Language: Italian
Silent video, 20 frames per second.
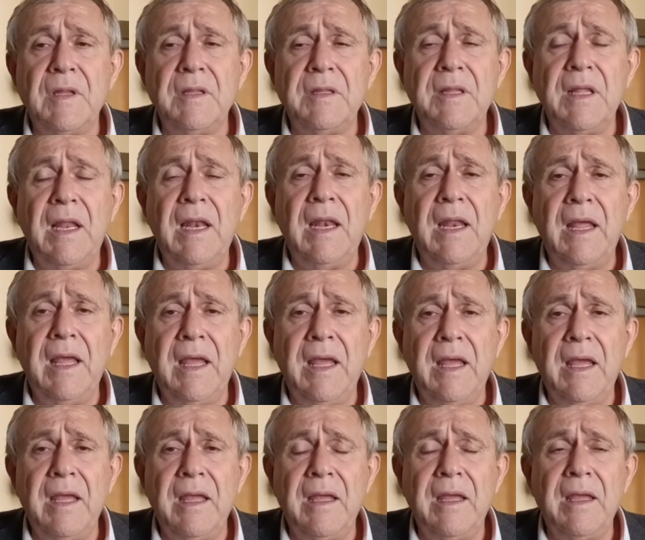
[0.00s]

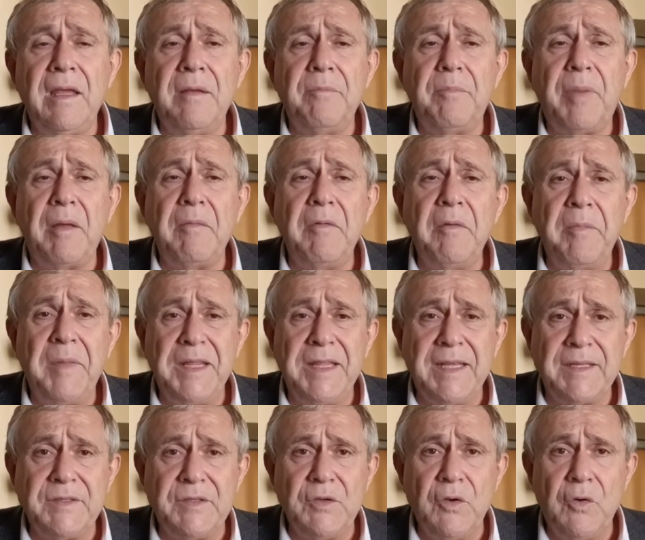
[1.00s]
delle,
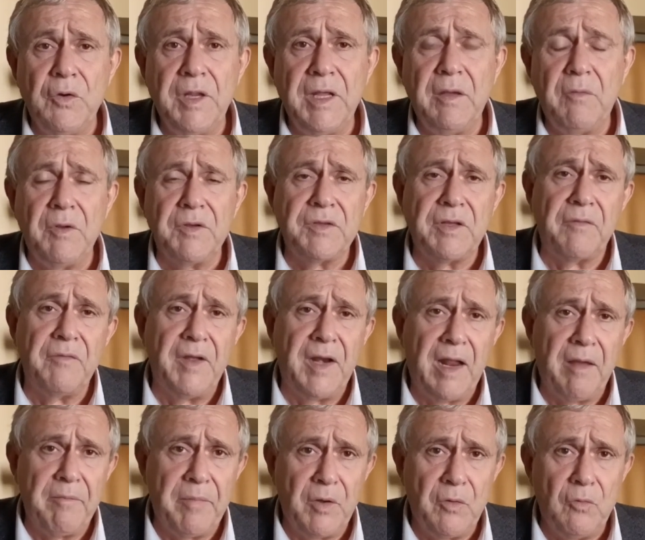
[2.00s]
pavimentazioni, questo
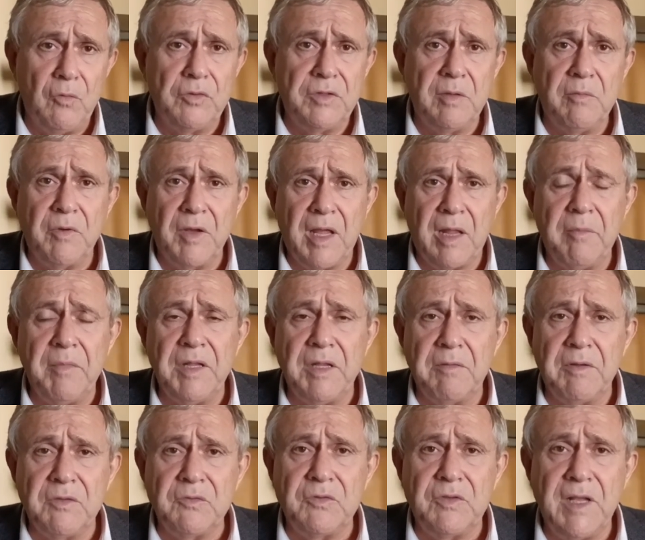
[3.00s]
avverrà per ultimo
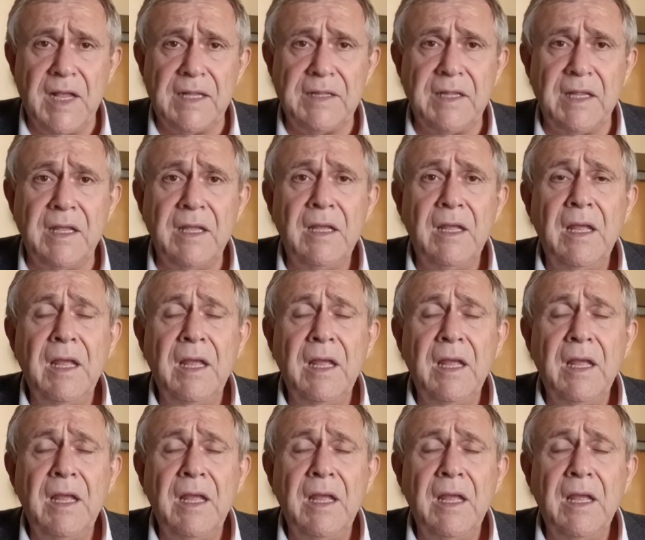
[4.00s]
chiaramente quando tutti gli altri,